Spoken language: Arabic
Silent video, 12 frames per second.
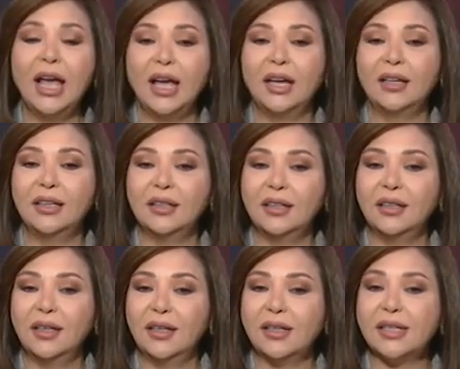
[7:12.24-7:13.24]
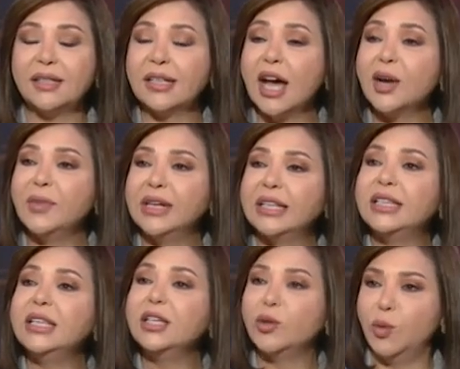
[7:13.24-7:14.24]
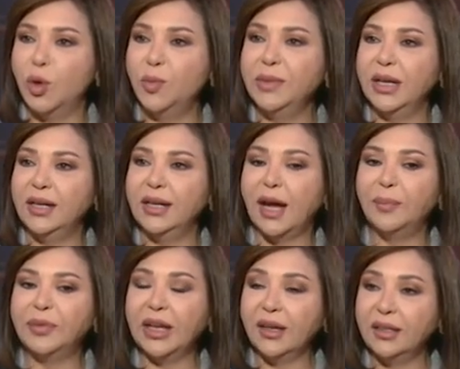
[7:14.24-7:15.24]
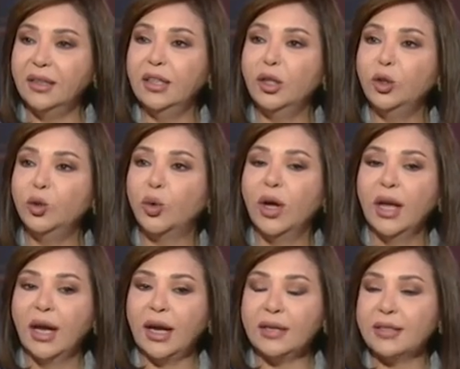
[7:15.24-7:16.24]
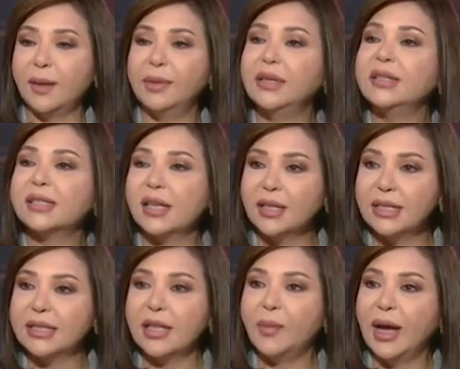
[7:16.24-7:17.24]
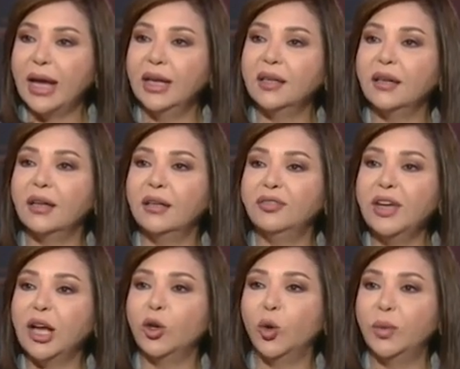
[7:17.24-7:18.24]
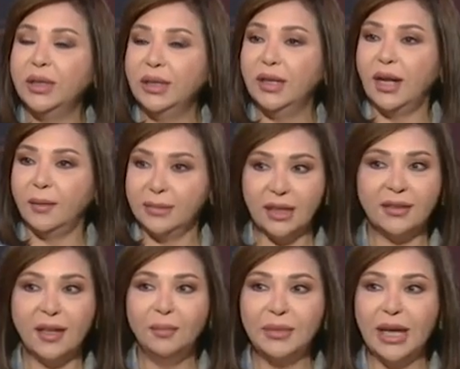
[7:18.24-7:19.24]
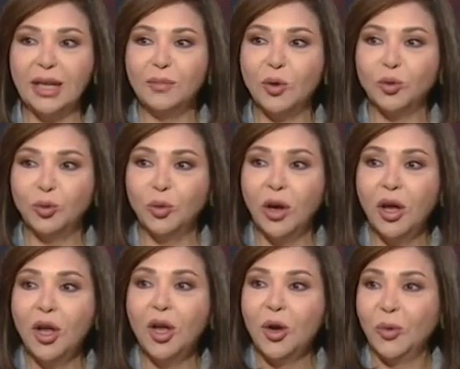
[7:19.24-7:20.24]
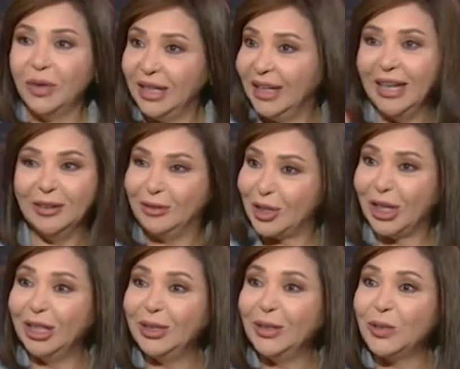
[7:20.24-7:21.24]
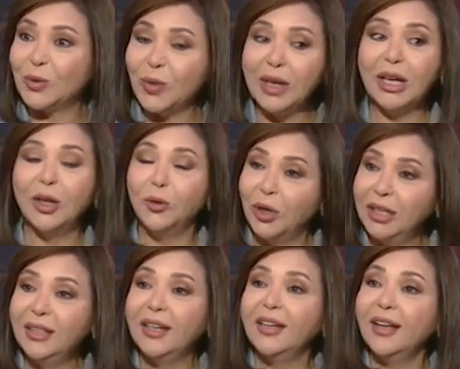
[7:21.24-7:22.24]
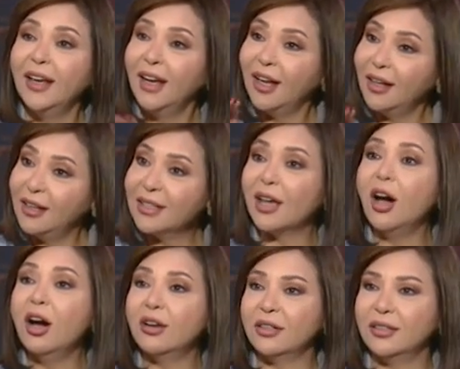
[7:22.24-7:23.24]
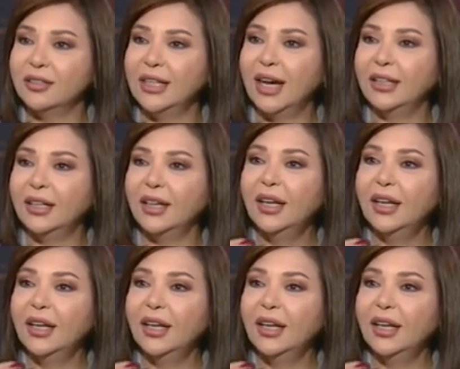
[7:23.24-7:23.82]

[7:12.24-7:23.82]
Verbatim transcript: آه ست كارمن كثير مهم يلي عم تحكيه انه حسب الانسايتس تبعك الفئه العمريه اللي عم تهتم بهالموضوع ويلي هيك فاجأتني شوي انه هن الصغار يعني